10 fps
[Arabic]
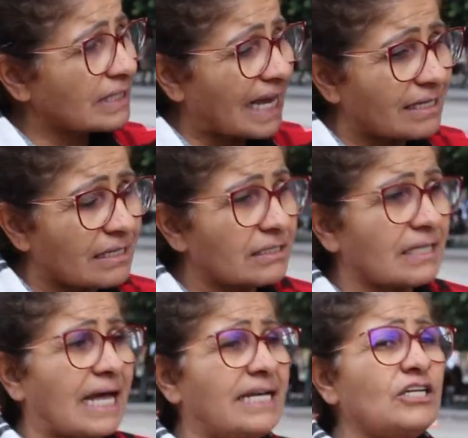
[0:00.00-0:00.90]
آه،
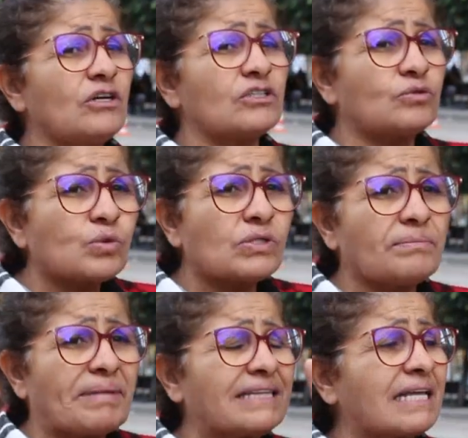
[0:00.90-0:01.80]
تخلي توز...
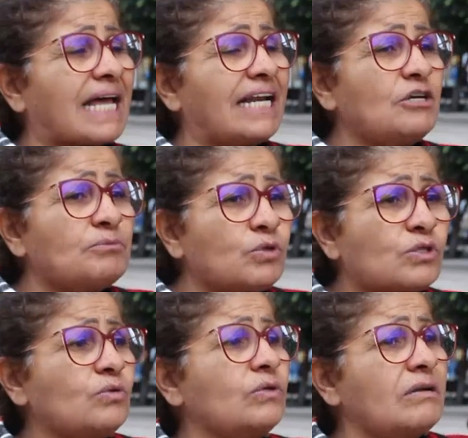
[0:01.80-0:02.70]
معناتها تخليهم
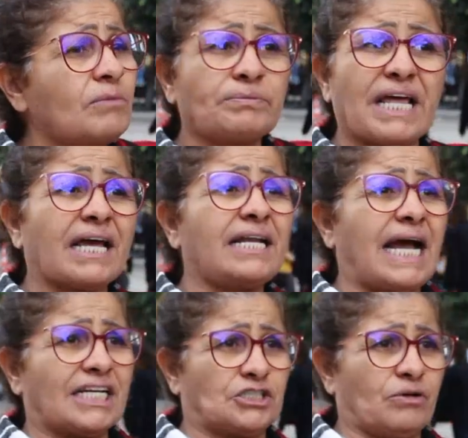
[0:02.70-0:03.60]
يوصلوا للمبتغى اللي
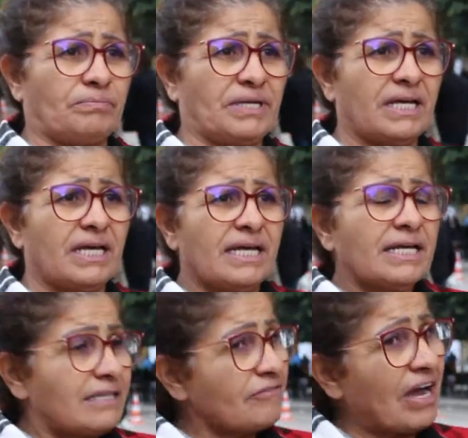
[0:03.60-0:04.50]
حاجتهم به
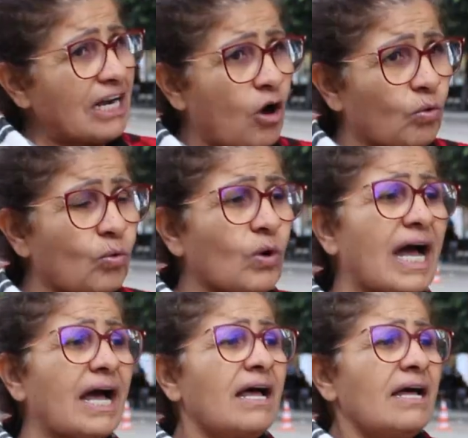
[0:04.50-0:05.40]
دافع على
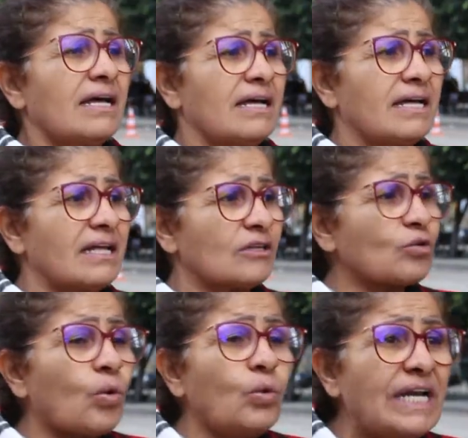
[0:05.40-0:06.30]
حقوقها آه،
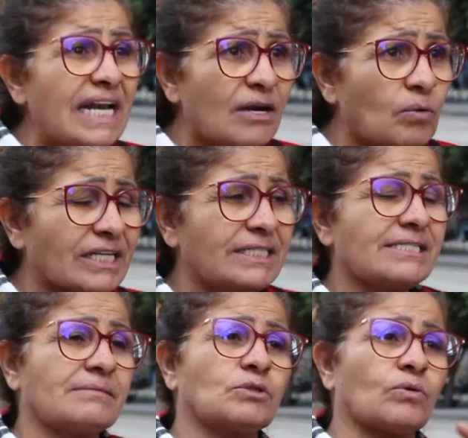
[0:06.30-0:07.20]
تقول لا وقت اللي
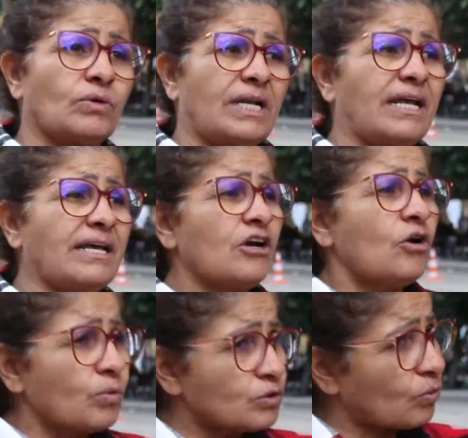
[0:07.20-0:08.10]
يلزم تقول لا
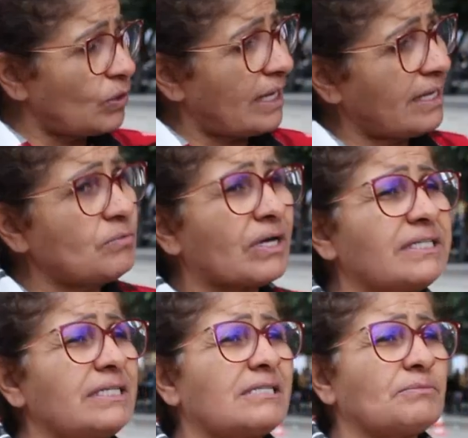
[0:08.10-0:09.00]
وتقول اي وقت
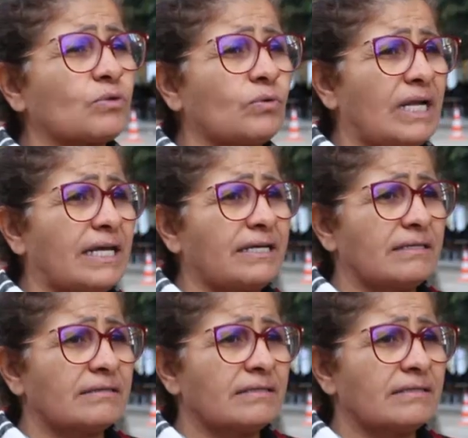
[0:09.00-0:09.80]
اللي يلزم تقول اي